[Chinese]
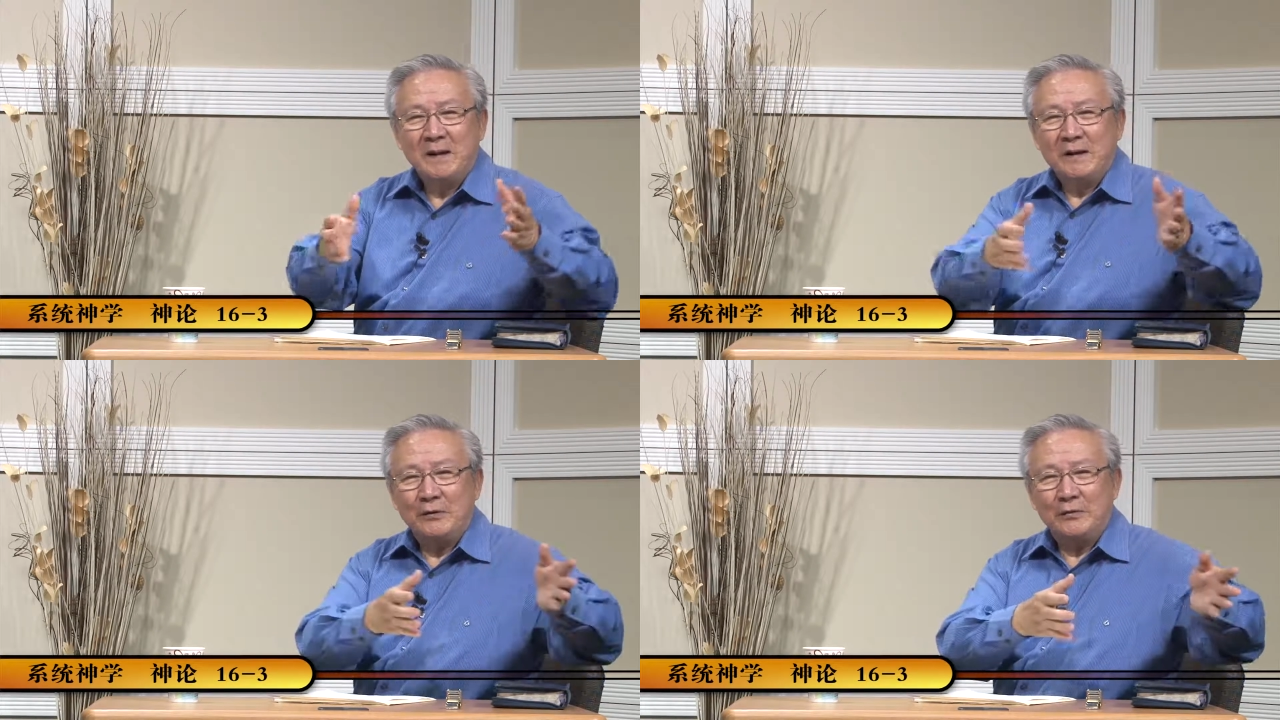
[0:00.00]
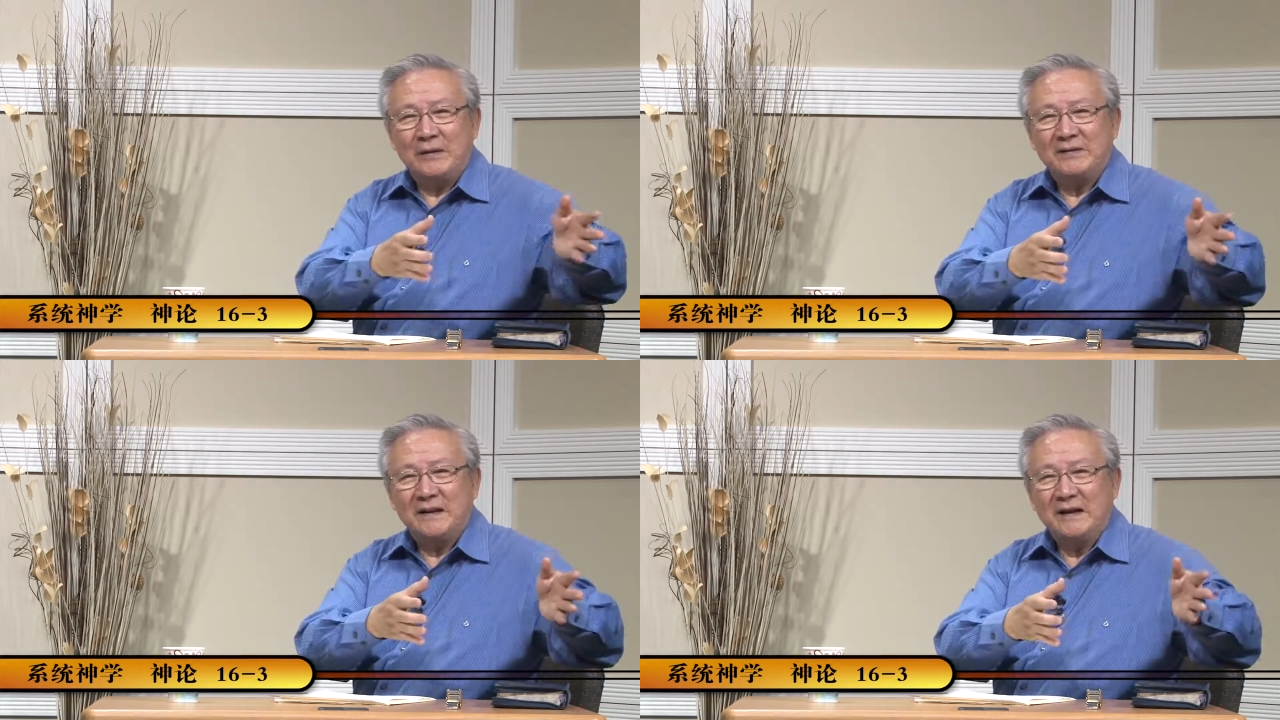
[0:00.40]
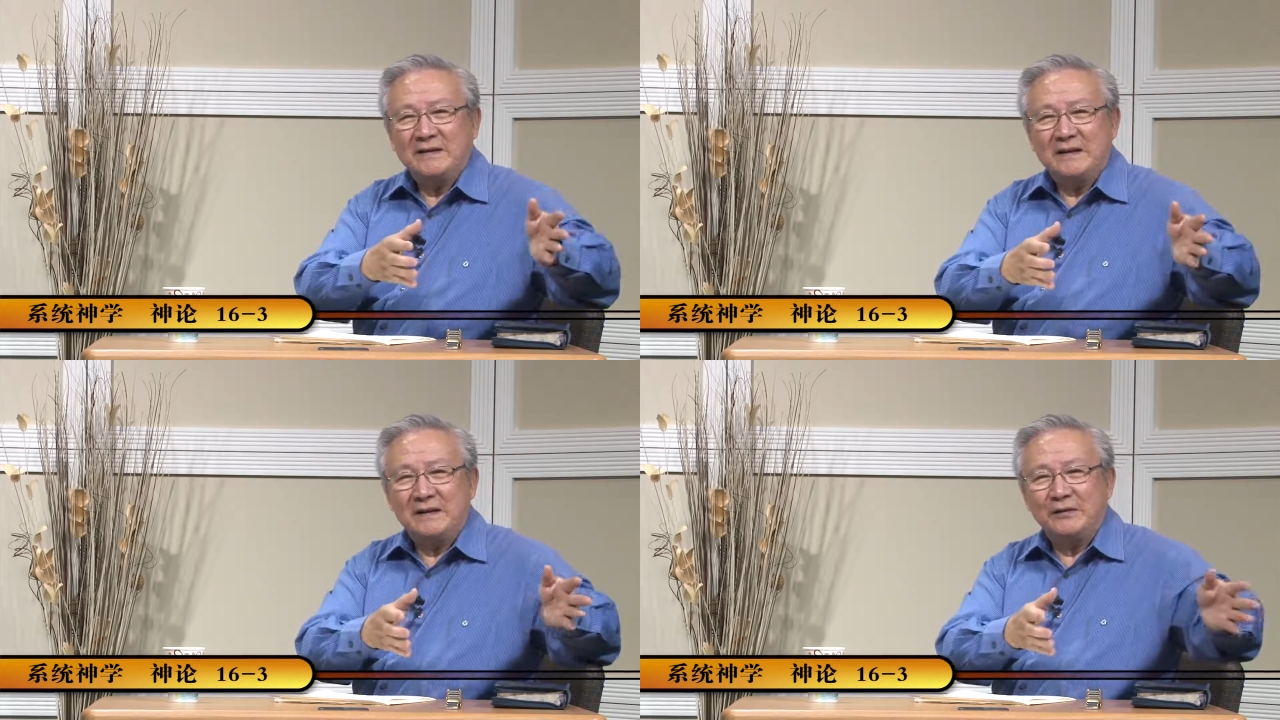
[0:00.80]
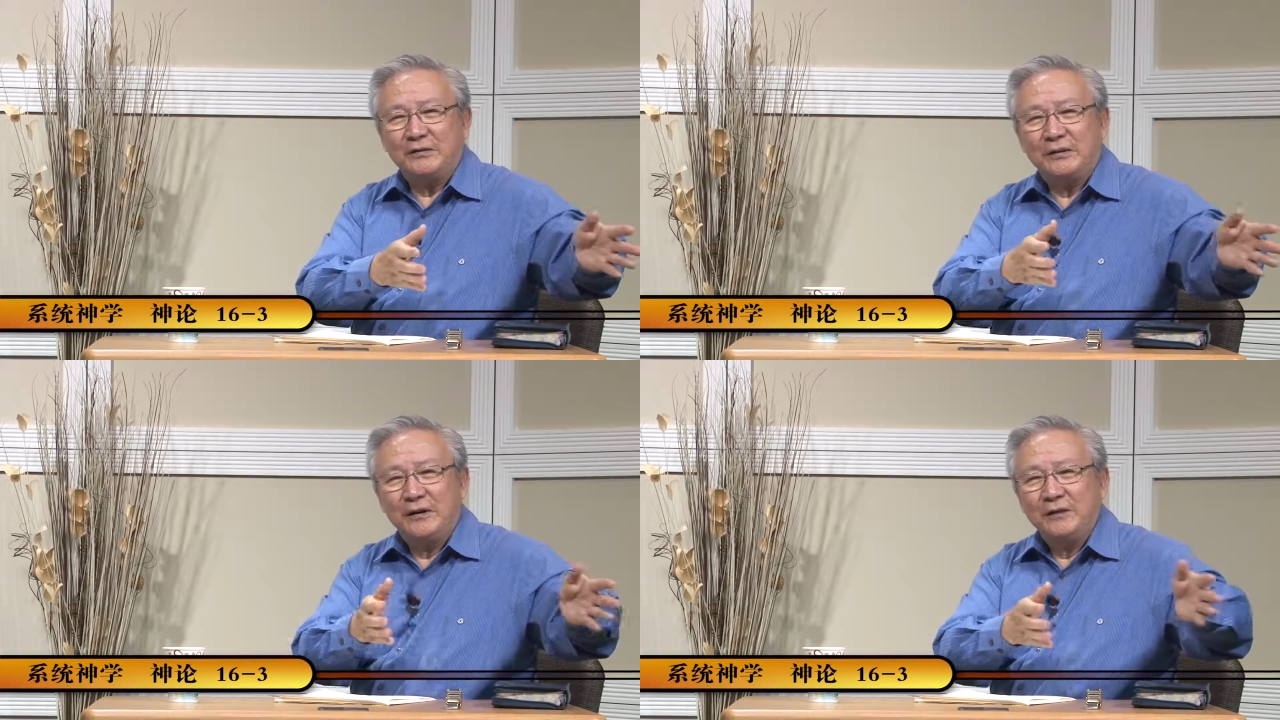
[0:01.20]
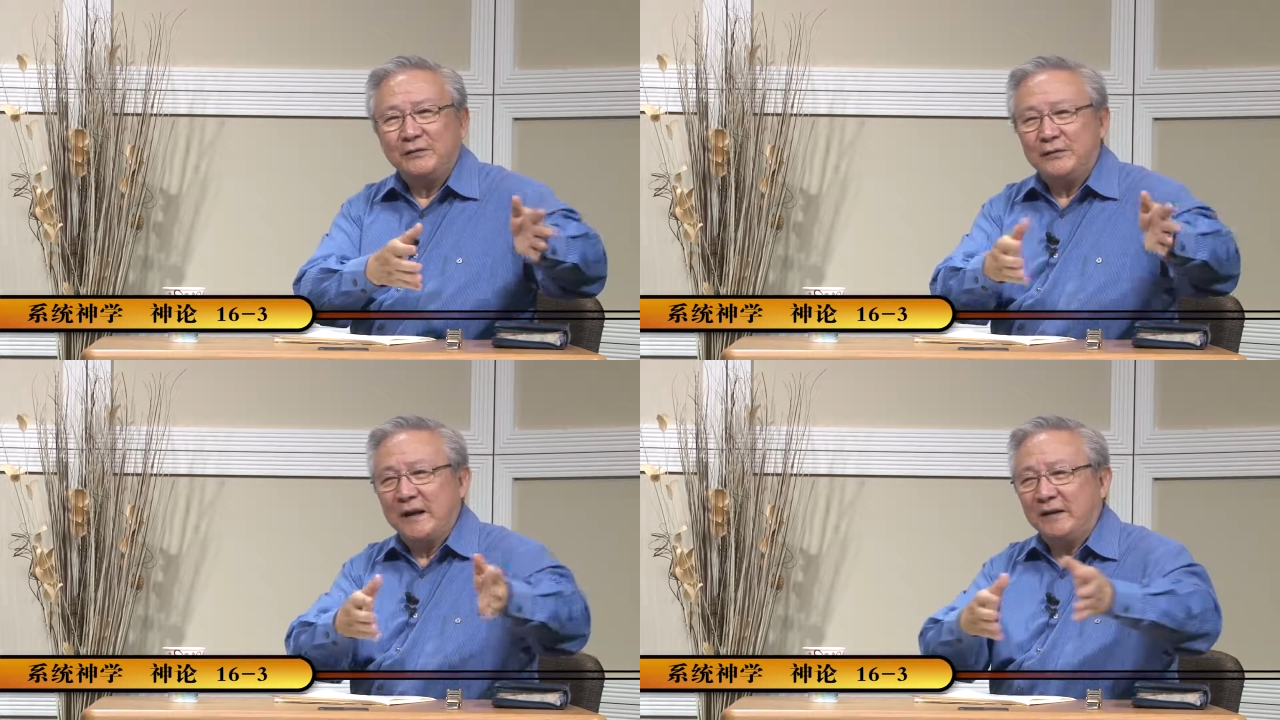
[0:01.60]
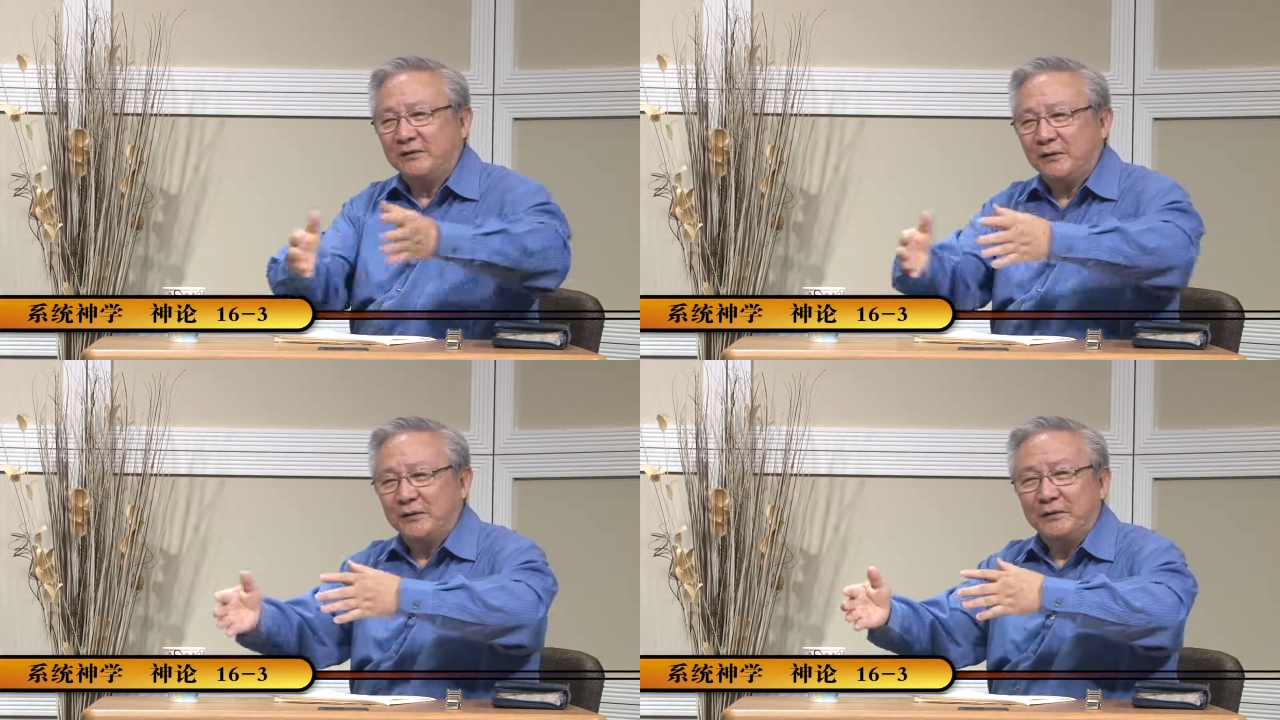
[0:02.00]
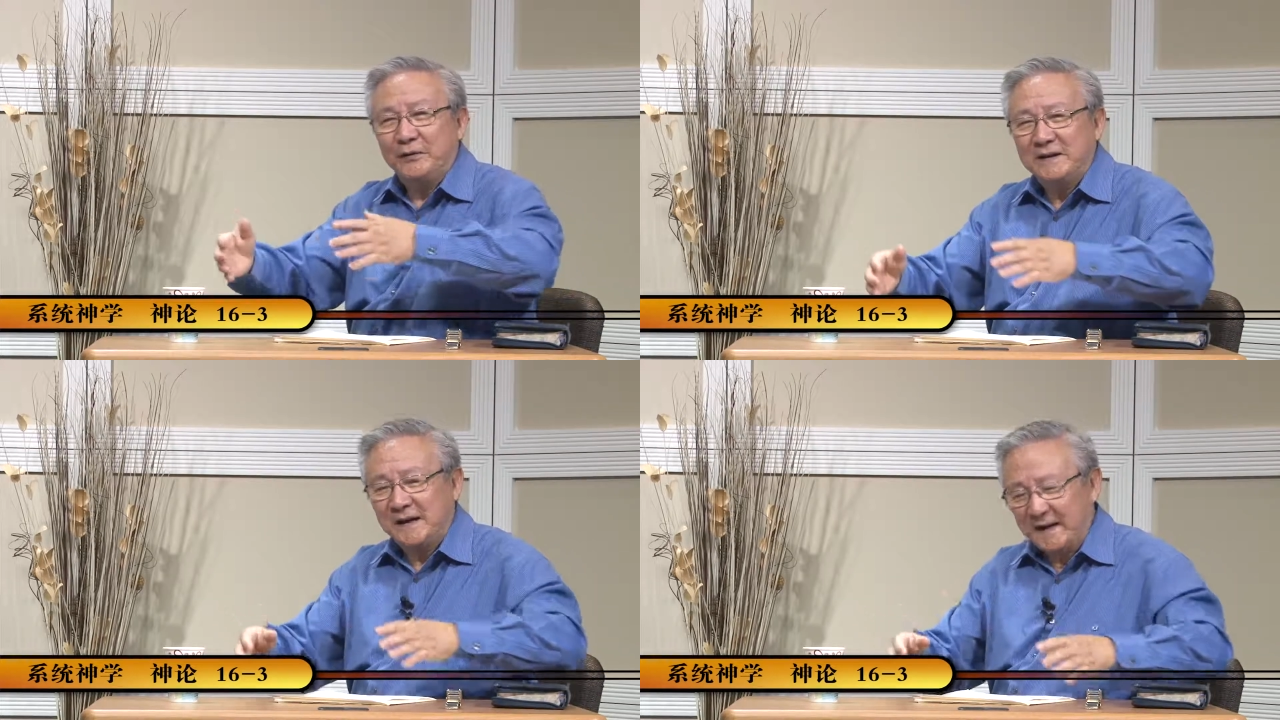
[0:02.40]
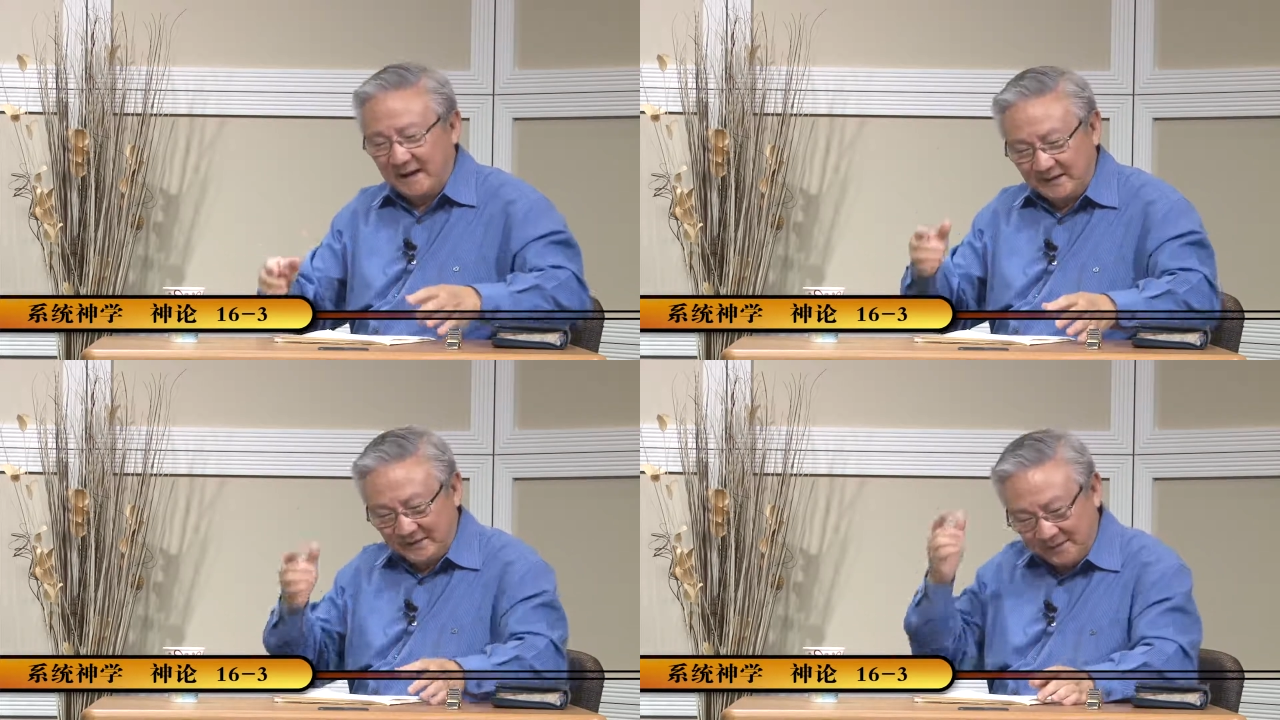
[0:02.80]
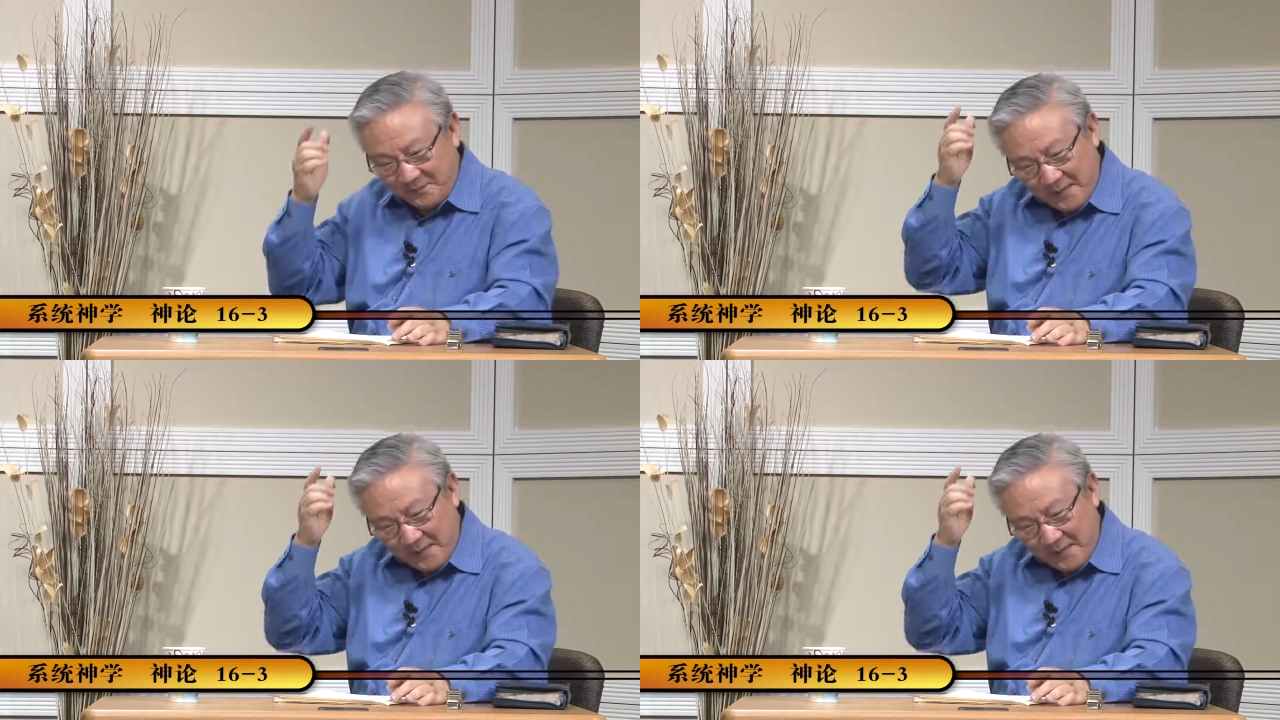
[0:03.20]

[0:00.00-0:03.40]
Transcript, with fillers: 跟女人在一起的，就是抚养所有国家的孩子。